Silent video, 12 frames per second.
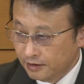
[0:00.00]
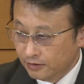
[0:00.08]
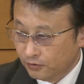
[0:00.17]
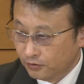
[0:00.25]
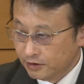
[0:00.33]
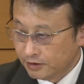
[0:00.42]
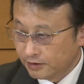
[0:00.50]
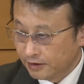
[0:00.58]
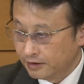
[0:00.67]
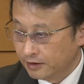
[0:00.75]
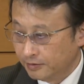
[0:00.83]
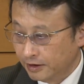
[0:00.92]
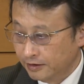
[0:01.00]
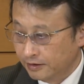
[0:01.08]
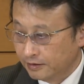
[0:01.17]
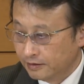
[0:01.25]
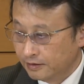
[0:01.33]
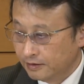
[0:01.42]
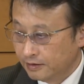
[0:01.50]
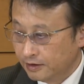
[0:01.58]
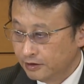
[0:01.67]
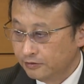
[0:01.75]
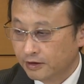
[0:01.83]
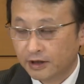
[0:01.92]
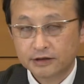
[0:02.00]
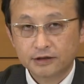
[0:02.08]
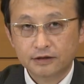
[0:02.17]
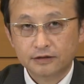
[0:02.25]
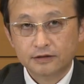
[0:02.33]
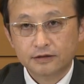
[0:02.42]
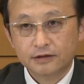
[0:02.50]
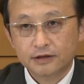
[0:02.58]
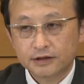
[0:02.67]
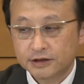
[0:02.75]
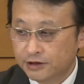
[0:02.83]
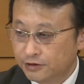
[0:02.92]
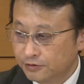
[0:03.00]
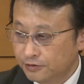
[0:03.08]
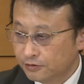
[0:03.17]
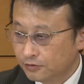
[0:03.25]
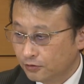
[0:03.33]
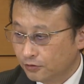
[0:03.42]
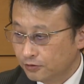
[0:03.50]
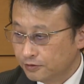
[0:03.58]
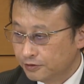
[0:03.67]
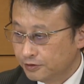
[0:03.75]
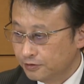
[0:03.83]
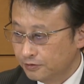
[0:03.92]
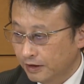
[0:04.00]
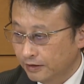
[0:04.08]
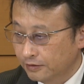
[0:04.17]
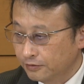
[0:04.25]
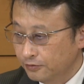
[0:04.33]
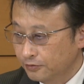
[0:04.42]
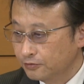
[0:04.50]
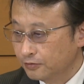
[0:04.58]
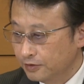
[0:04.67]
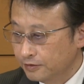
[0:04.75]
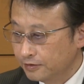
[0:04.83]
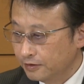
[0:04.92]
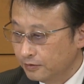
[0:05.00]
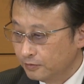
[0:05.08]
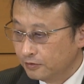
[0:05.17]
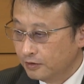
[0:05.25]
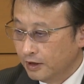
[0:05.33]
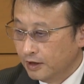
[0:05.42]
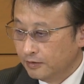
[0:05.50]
訪日された場合、あるいは来年日中友好50周年ということですけれども、